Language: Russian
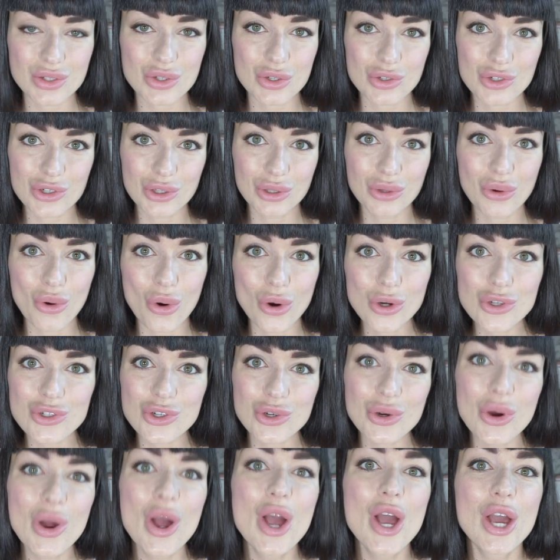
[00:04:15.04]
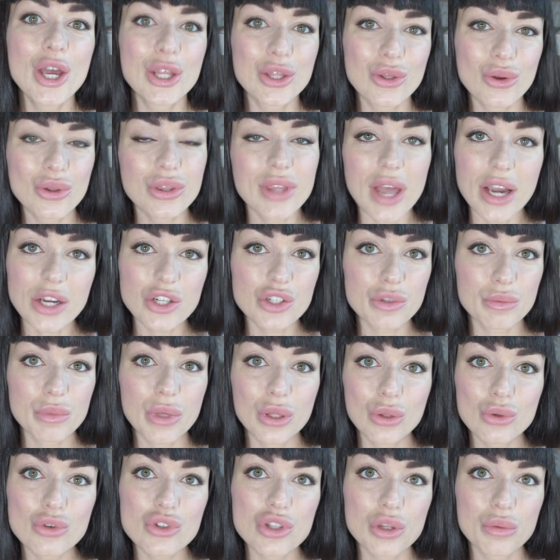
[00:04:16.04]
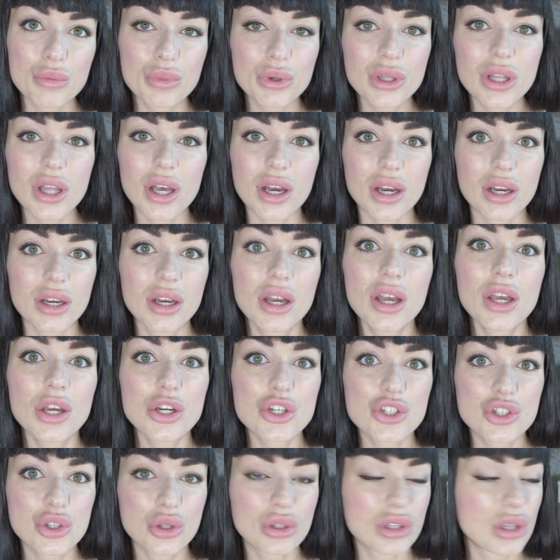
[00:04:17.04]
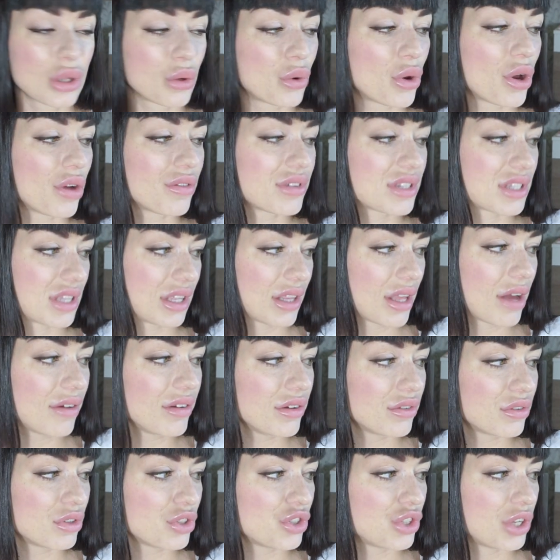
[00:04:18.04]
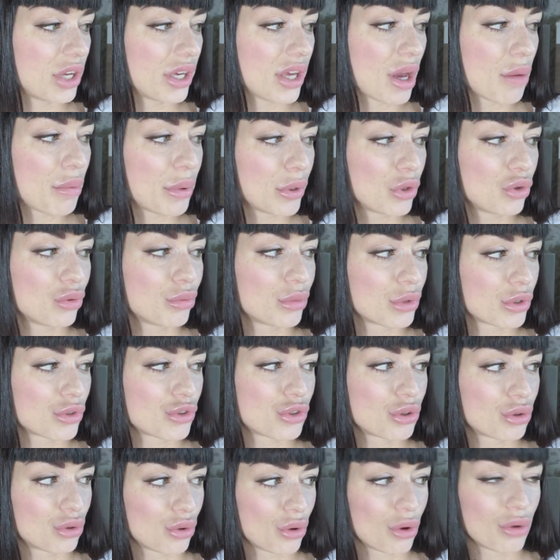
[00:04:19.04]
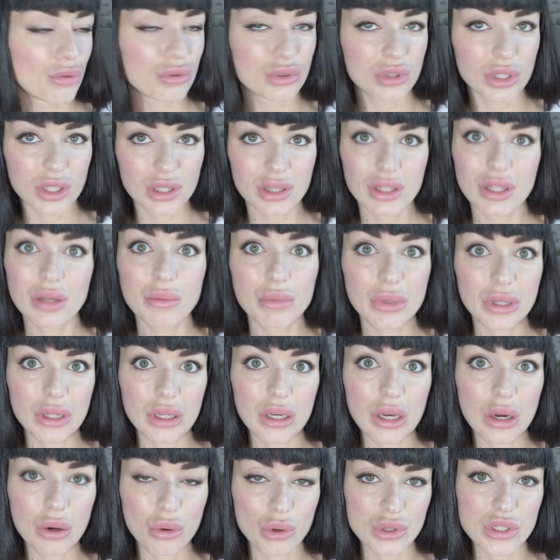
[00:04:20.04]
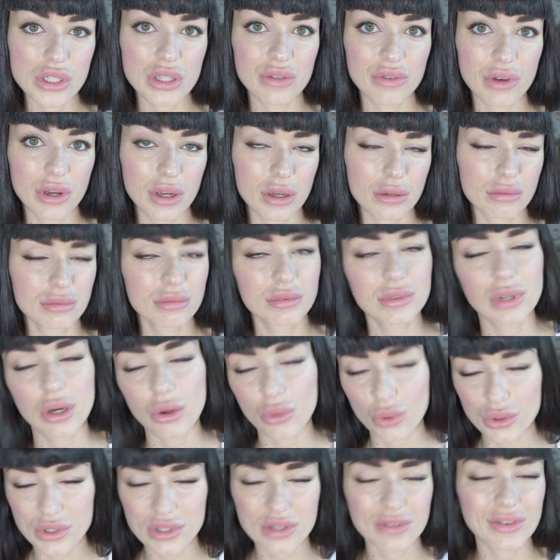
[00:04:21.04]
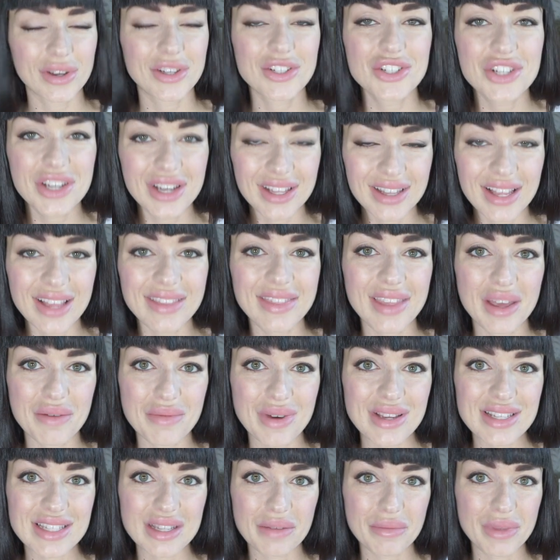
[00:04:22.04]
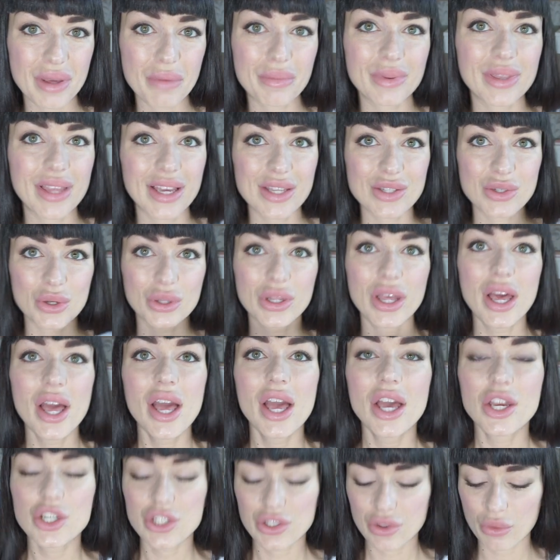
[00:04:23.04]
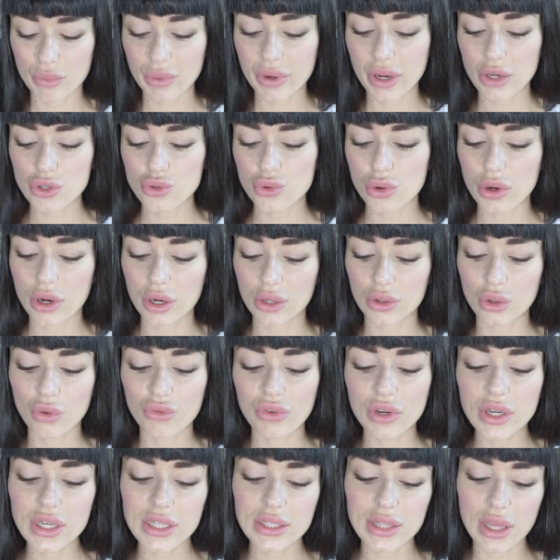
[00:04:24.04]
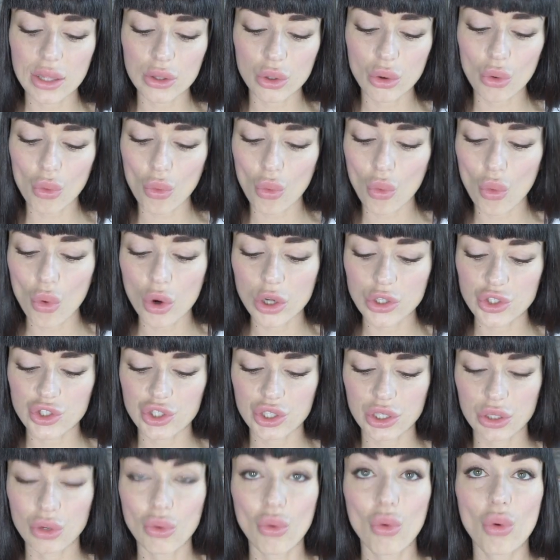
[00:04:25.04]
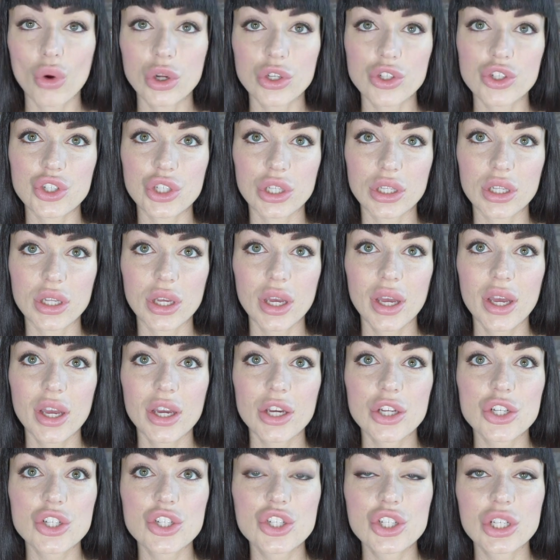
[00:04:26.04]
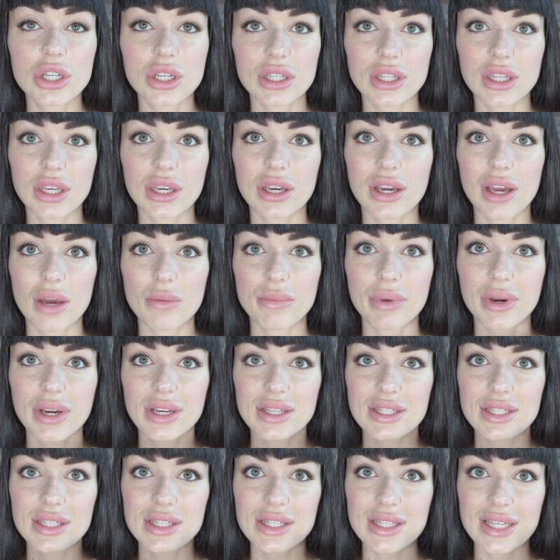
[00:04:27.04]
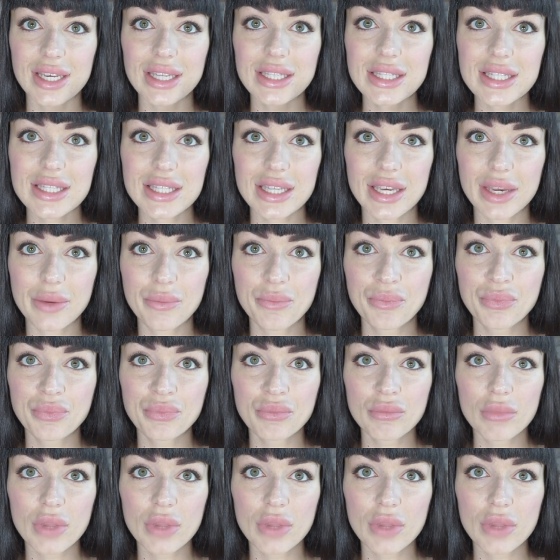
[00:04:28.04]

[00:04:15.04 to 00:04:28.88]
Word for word: сушил кожу, но также мне нужно было что-то такое восстанавливающее. Я подумала, что вот это именно кокосовое кокосовое. Шоколадное масло мне подойдет. Сейчас вам покажу, как оно выглядит. Оно очень-очень жирненькое по консистенции.